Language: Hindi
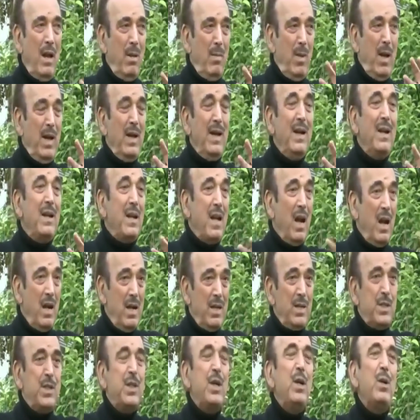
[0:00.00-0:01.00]
हमारे
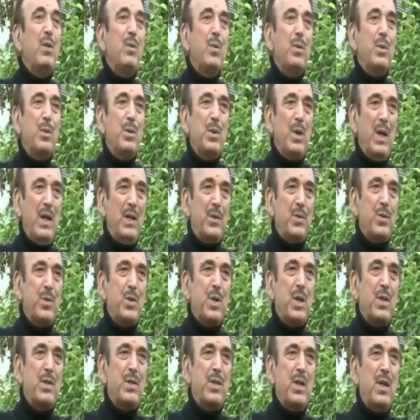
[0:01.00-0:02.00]
ढांचे को जो है
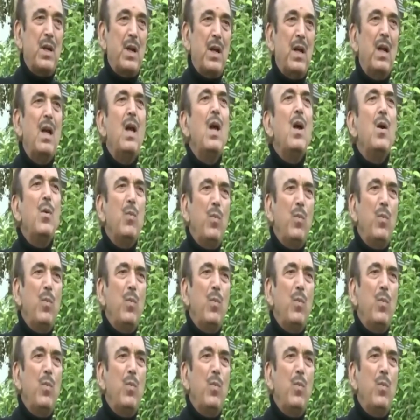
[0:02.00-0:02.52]
स्ट्रक्चर है